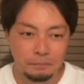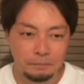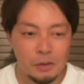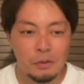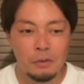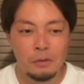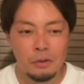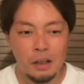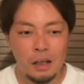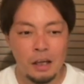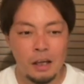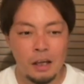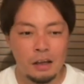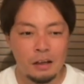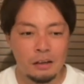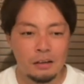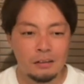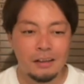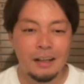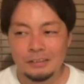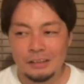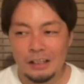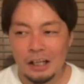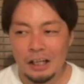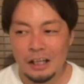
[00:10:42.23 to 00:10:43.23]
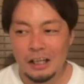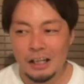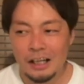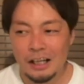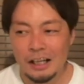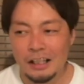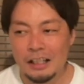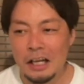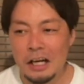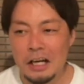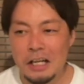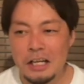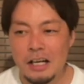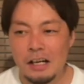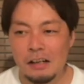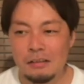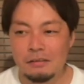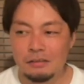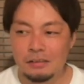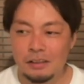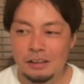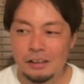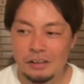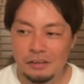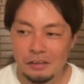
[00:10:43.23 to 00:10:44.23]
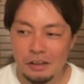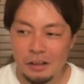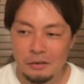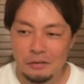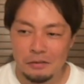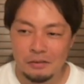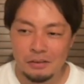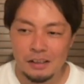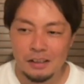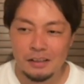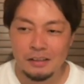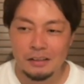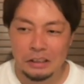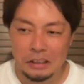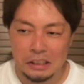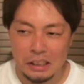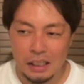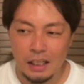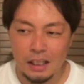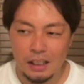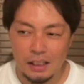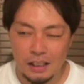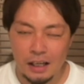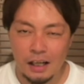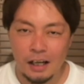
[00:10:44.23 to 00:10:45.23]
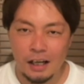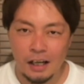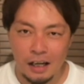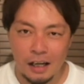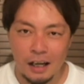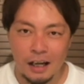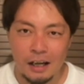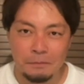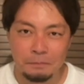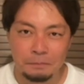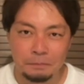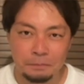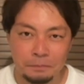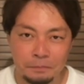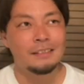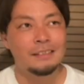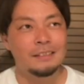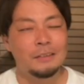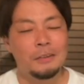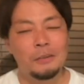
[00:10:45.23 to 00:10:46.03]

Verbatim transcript: そこで2人で語り合うんですよね、温泉浸かりながら。